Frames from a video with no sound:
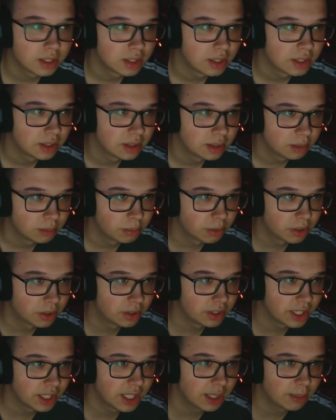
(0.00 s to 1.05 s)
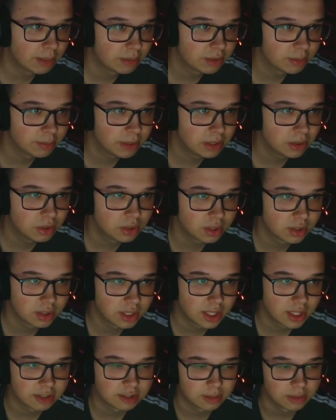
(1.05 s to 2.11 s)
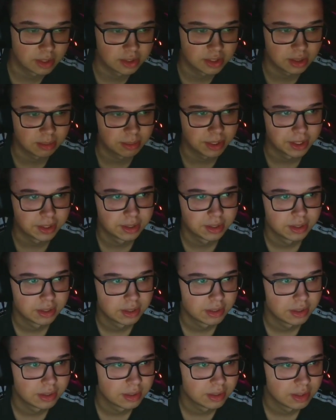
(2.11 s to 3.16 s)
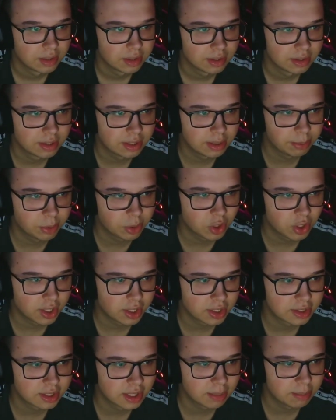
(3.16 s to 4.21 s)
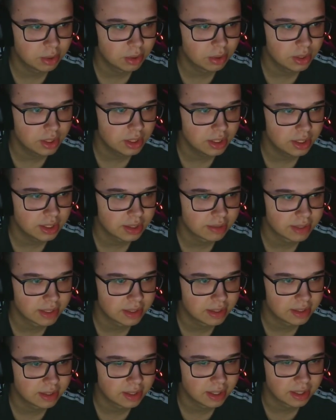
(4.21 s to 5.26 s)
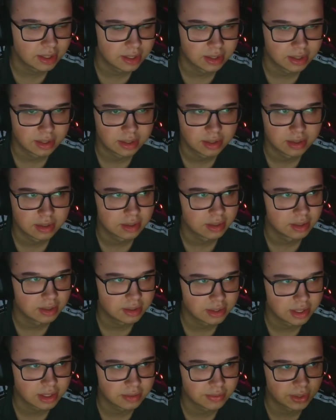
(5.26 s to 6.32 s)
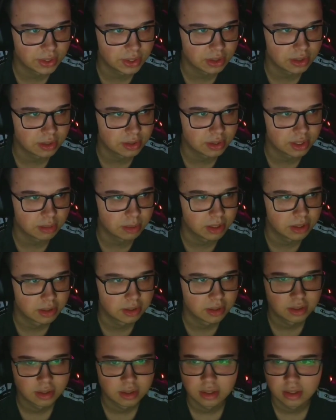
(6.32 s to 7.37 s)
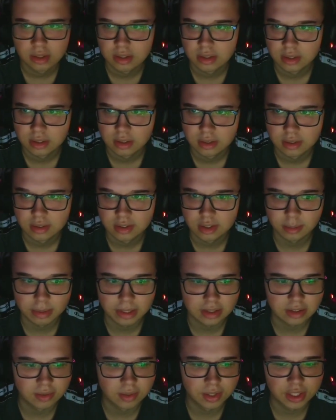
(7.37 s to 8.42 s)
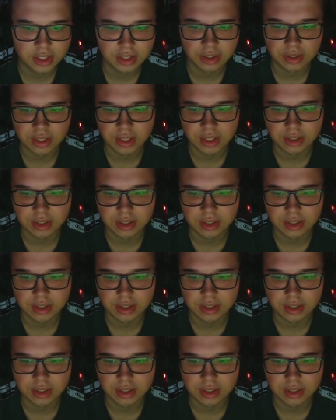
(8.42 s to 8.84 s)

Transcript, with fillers: bo ja nie mam zbyt dużo czasu na ciebie. Szybko akceptuj i ja wtedy ten, yy, zadzwonię do ciebie. Dobra, dzwonię do niego.